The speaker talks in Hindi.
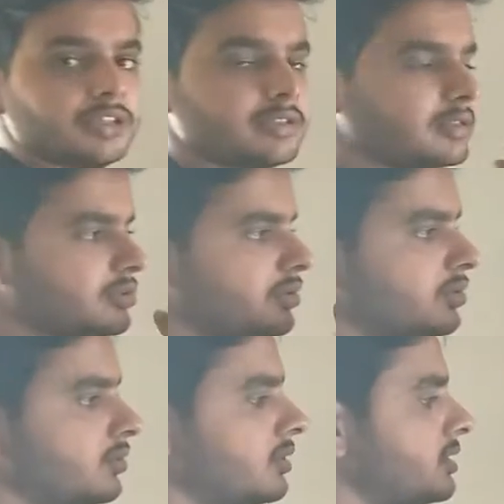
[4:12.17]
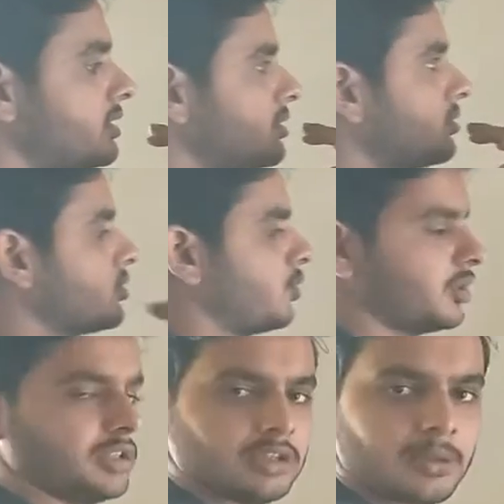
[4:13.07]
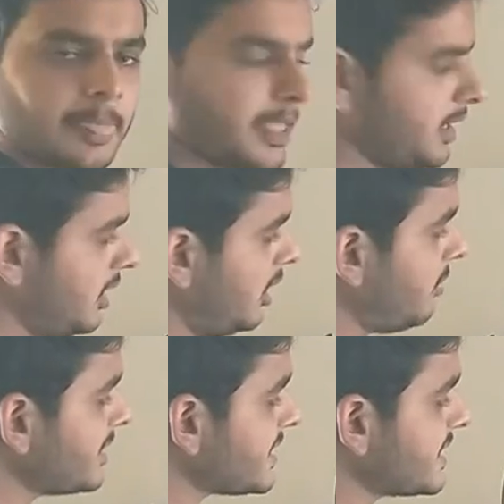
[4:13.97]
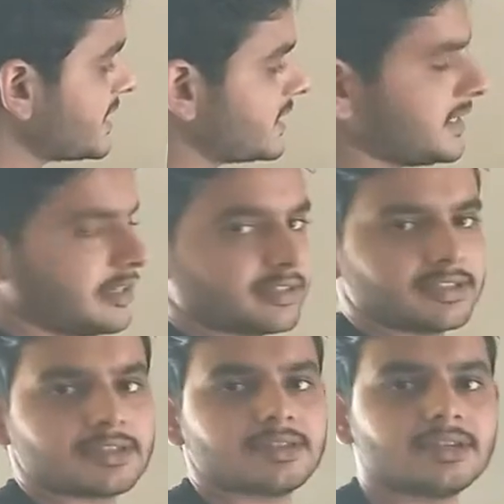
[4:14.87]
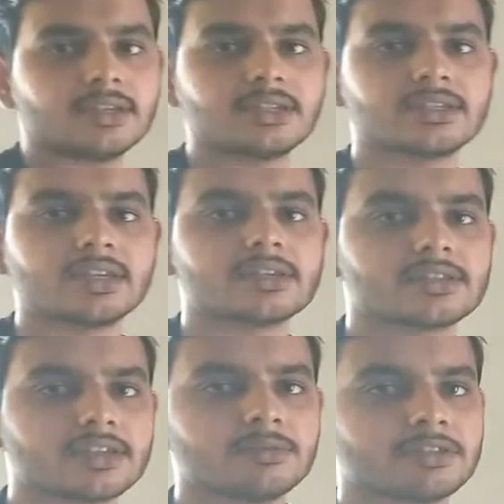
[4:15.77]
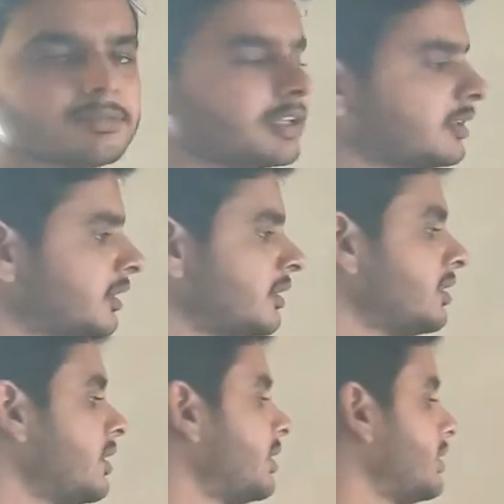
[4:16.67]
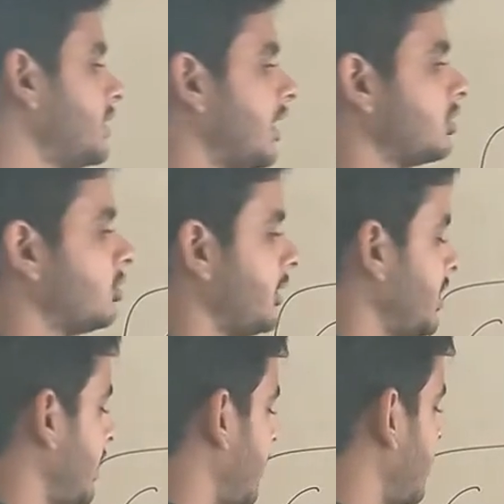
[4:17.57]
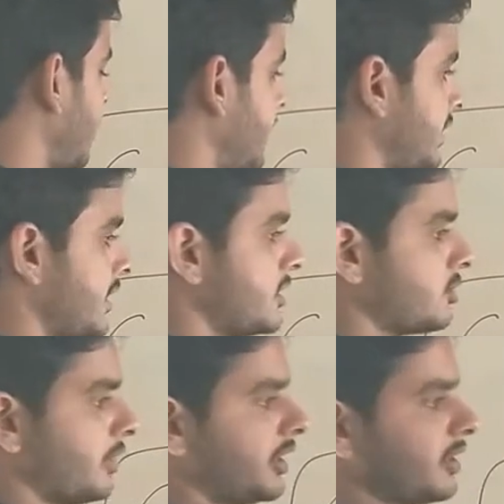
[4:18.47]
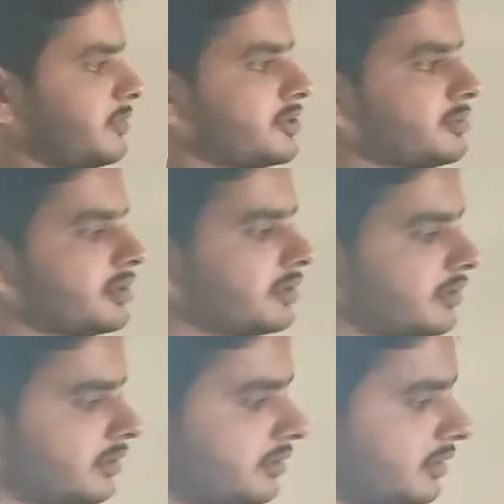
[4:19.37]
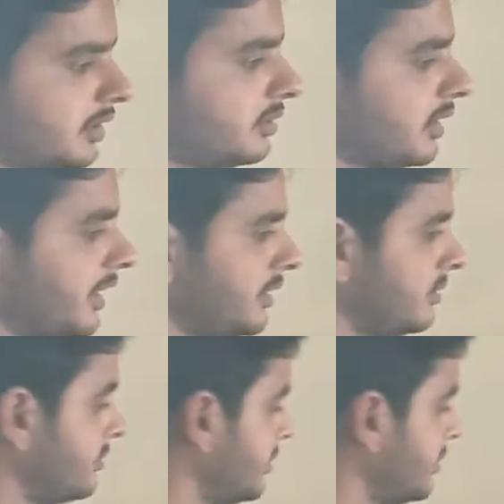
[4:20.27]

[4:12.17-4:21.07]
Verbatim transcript: डिजिट्स को टू डिजिट्स को छोड़ दिए अब बचा सिक्सटी एट सिक्सटी एट किसके किसके बीच में आता है या तो भाई आएगा एट के स्क्वायर के बीच में या तो नाइन